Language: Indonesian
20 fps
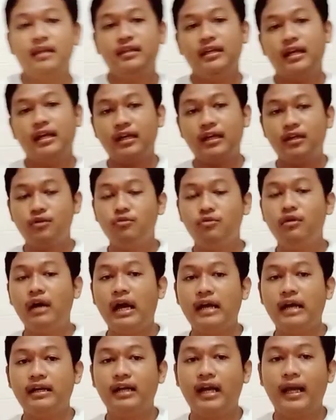yang
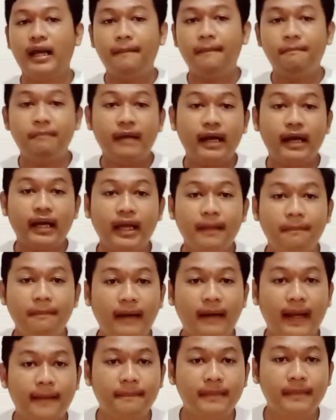kedua adalah pakai
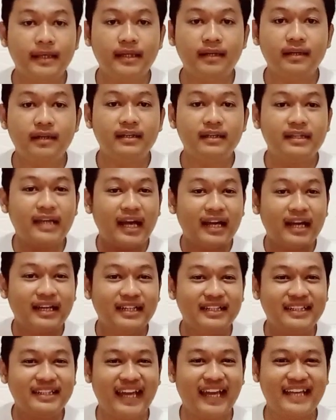pelamir
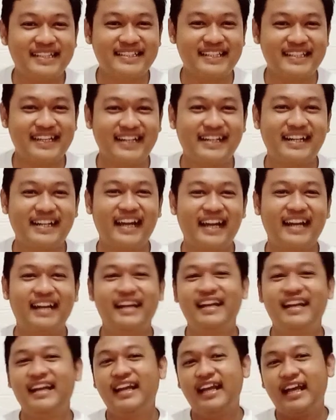yang diencerkan